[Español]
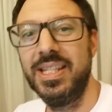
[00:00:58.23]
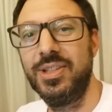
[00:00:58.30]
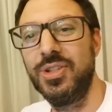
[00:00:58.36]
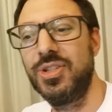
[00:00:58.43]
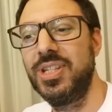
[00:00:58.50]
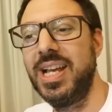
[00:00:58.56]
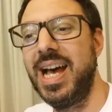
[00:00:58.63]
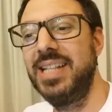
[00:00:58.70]

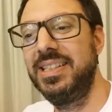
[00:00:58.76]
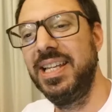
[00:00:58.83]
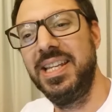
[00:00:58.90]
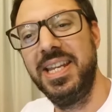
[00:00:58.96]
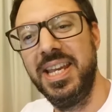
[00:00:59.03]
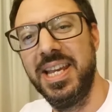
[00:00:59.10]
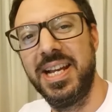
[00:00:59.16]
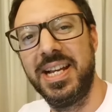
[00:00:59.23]
Entonces
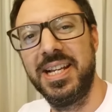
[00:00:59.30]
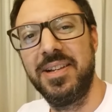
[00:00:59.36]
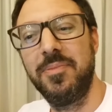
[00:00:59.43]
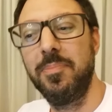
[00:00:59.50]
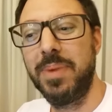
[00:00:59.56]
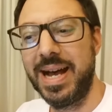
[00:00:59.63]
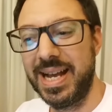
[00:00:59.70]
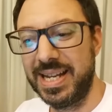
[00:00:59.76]
Atenea
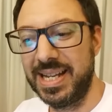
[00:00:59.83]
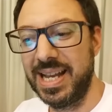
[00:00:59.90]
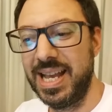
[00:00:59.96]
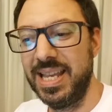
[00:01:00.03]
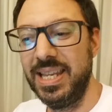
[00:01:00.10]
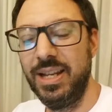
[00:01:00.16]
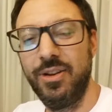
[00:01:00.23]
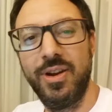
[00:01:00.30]

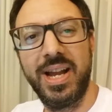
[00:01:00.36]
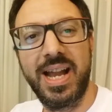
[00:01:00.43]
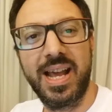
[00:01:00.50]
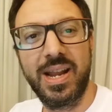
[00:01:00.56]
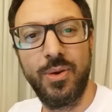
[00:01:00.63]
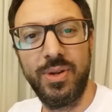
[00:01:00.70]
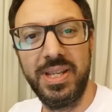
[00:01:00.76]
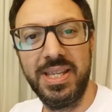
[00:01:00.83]
baja y lo
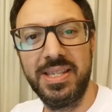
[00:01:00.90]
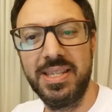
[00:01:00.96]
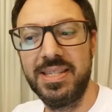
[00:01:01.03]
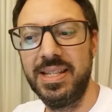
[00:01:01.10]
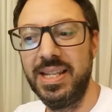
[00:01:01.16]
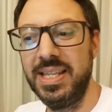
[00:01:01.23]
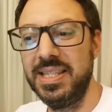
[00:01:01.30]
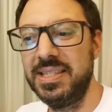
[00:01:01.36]
encara a Ulises
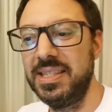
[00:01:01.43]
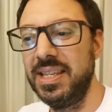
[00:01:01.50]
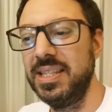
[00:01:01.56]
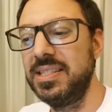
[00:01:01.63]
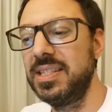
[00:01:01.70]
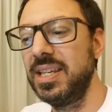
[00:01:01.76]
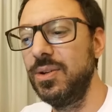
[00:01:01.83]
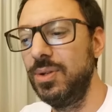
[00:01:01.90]
y le
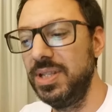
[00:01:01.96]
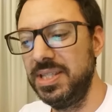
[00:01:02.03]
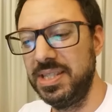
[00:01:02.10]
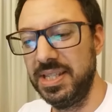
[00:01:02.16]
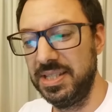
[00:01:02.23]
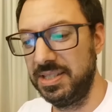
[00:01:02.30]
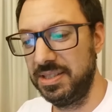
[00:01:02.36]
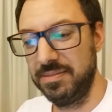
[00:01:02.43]
dice, che
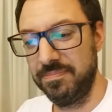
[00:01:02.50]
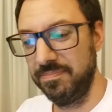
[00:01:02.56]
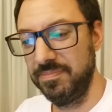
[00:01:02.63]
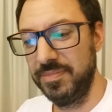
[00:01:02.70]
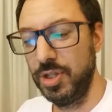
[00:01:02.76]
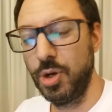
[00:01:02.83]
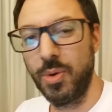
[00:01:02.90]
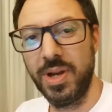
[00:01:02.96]
Ulises,
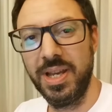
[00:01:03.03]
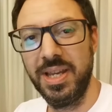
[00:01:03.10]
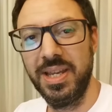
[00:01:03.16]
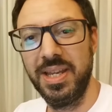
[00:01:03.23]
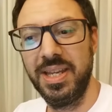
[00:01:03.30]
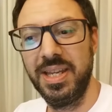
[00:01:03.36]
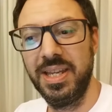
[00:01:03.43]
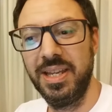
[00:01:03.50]
no,
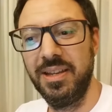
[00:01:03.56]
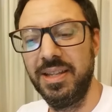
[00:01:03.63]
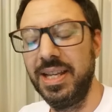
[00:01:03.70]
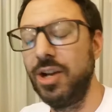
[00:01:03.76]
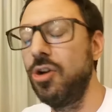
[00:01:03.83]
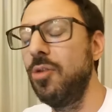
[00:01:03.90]
eh,